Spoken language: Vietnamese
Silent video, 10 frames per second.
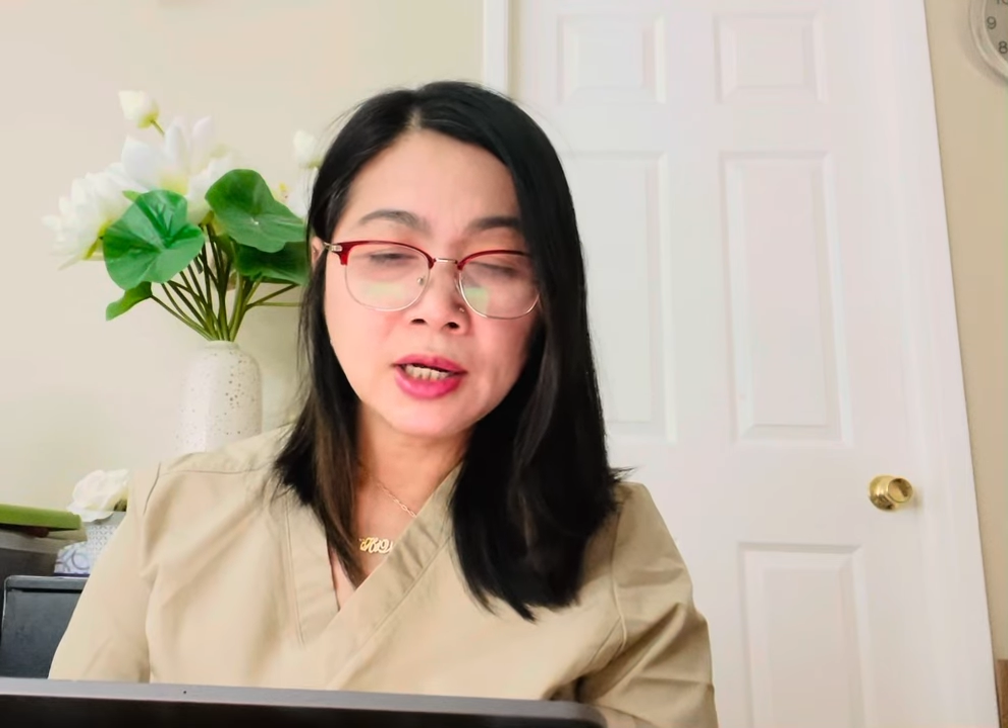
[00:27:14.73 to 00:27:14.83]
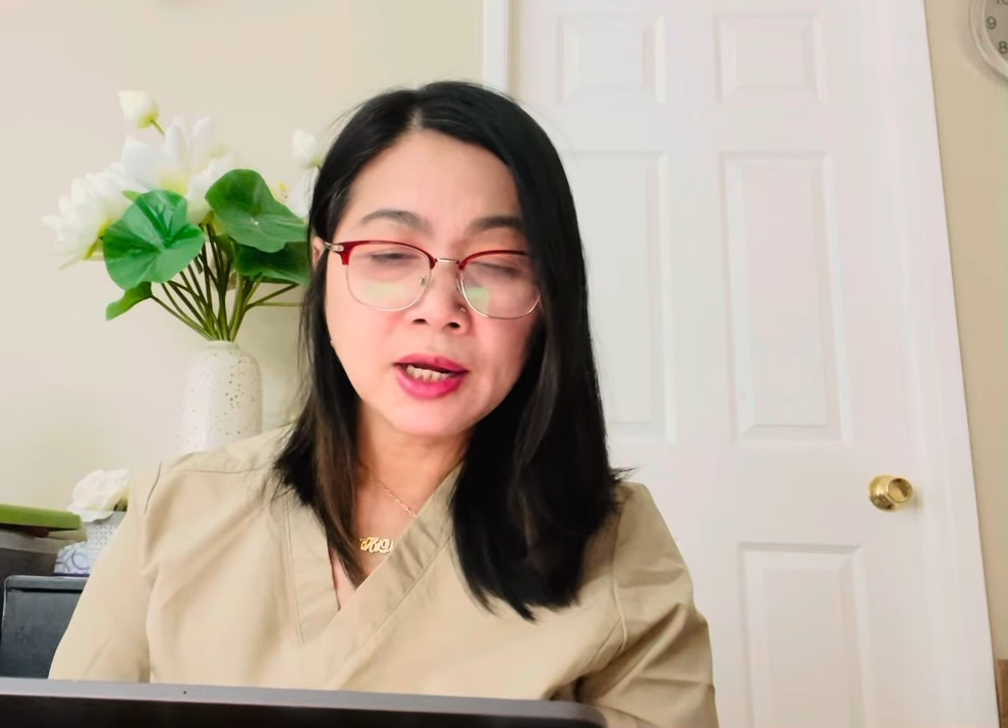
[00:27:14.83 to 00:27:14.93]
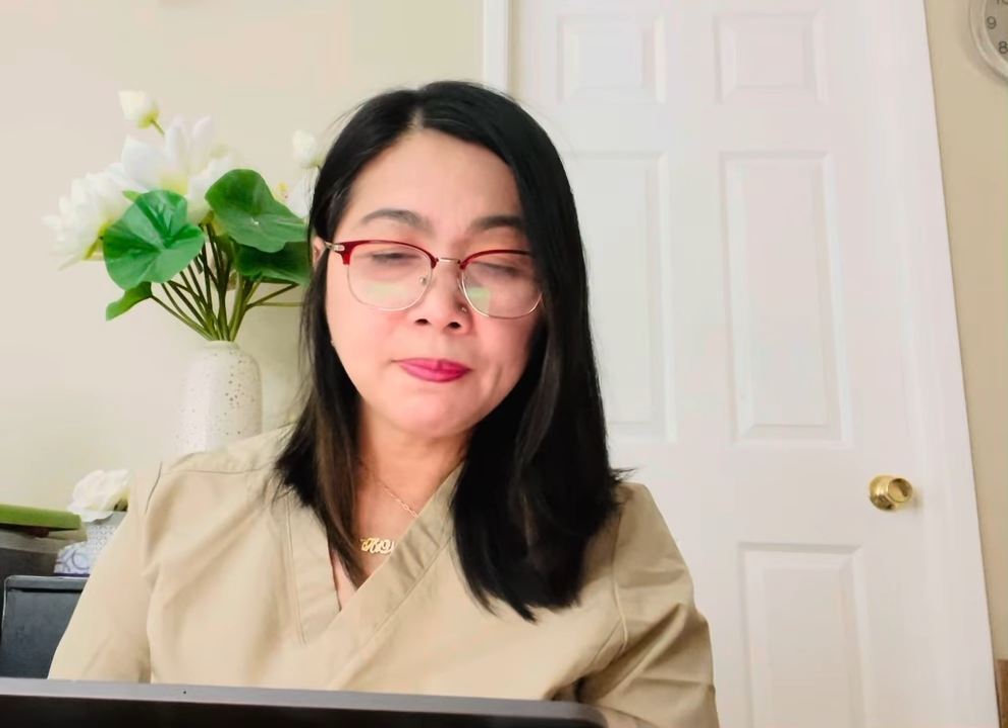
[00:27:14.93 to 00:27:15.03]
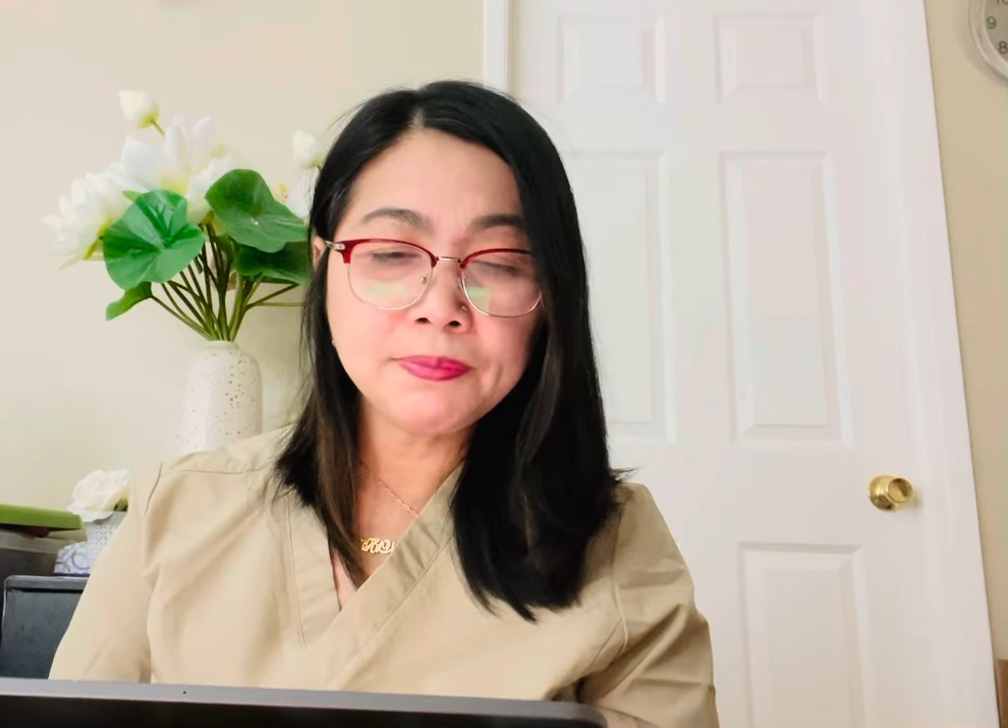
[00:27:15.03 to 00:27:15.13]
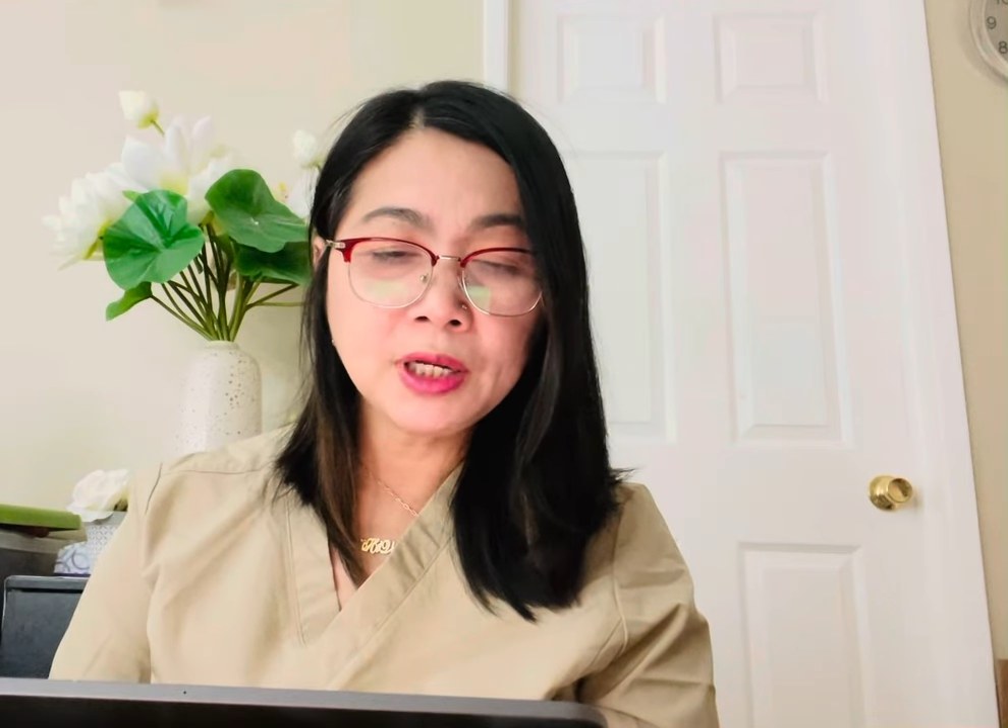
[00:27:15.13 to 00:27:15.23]

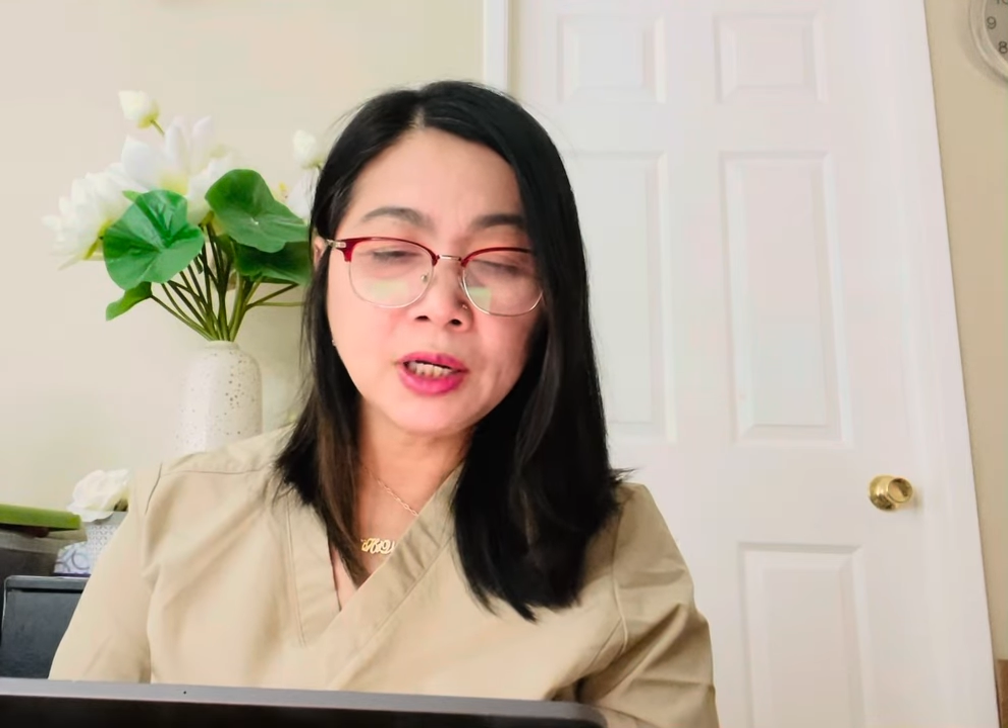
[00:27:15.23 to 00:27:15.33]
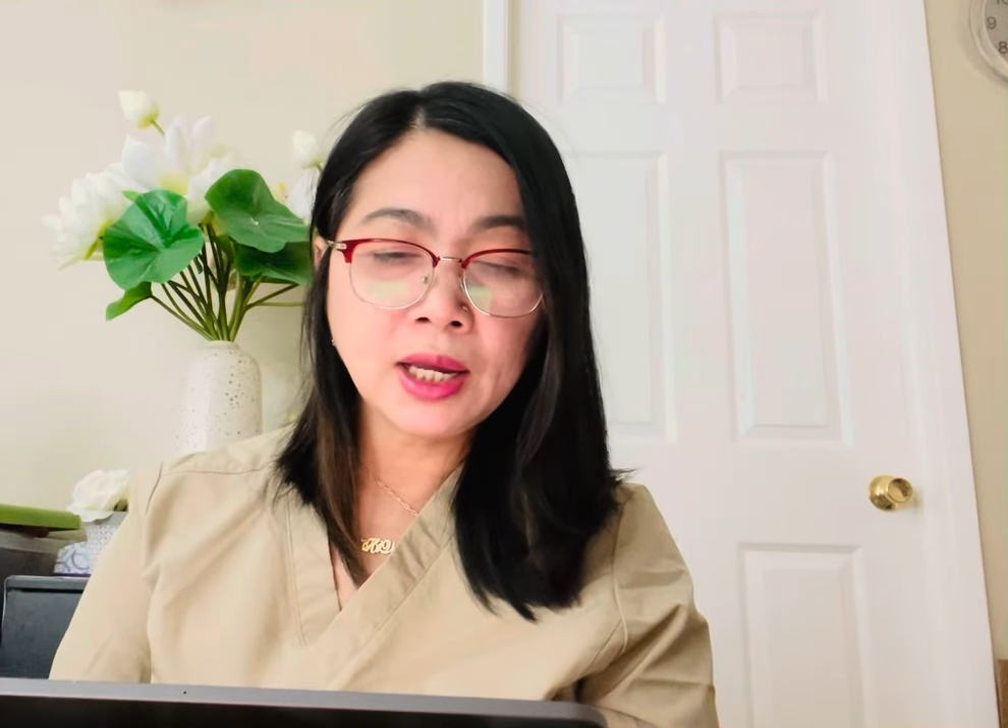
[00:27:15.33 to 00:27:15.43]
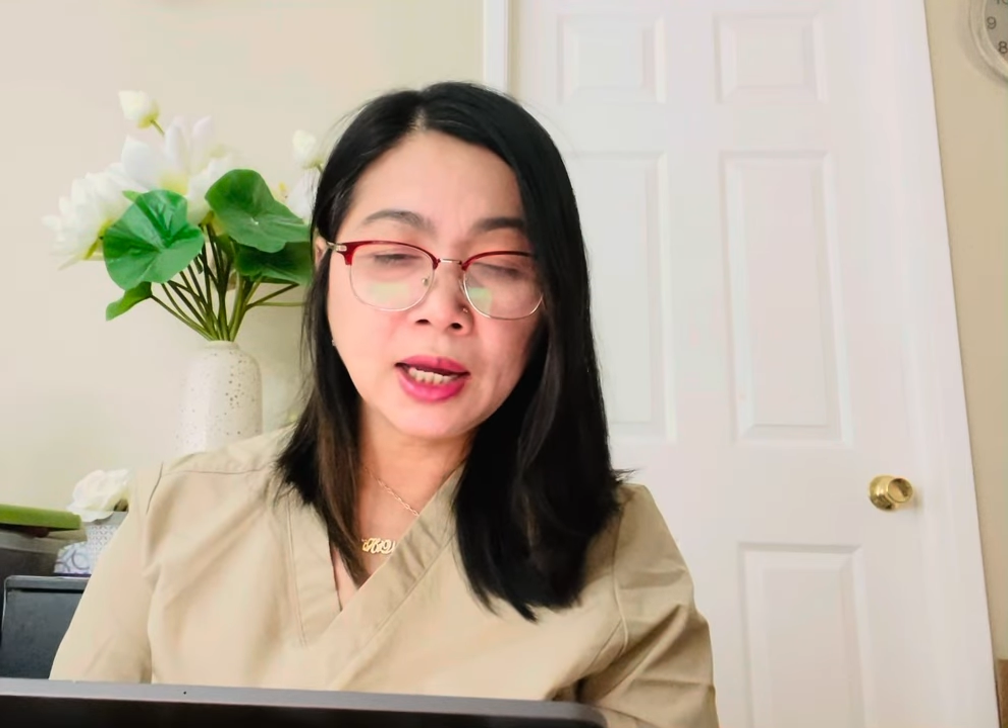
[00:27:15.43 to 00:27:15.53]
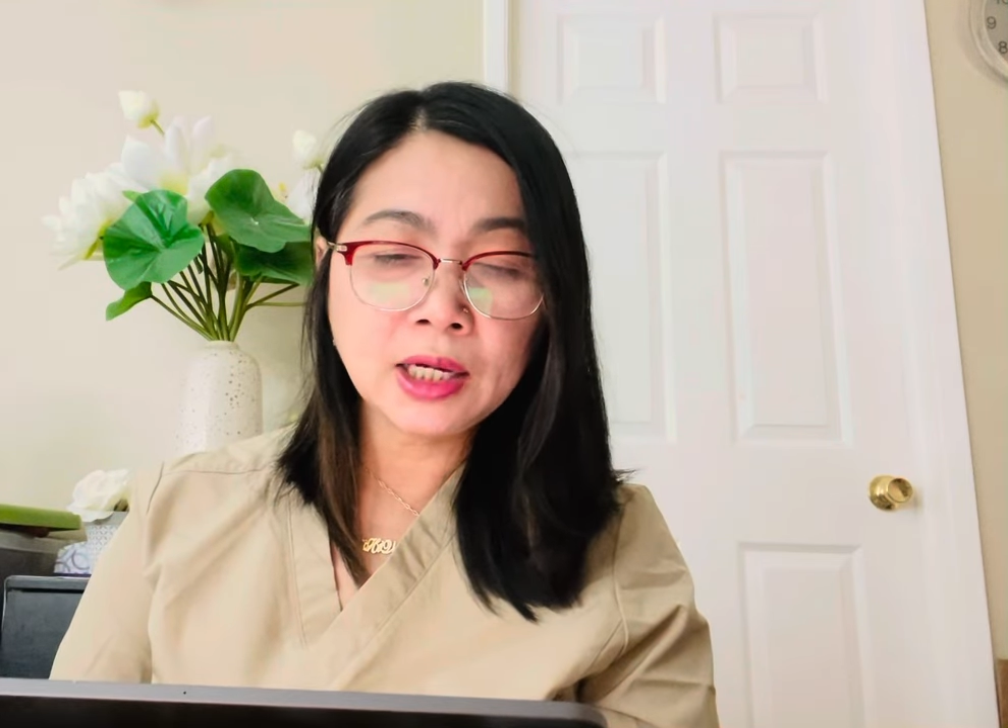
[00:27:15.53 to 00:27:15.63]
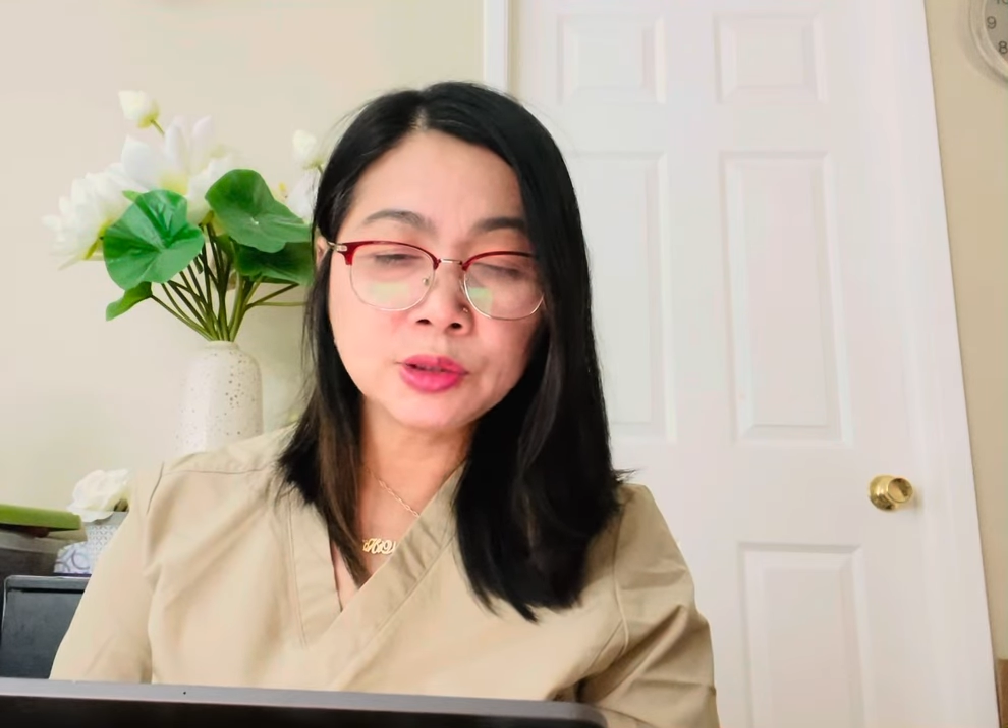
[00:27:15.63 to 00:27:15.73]
khắp nơi à,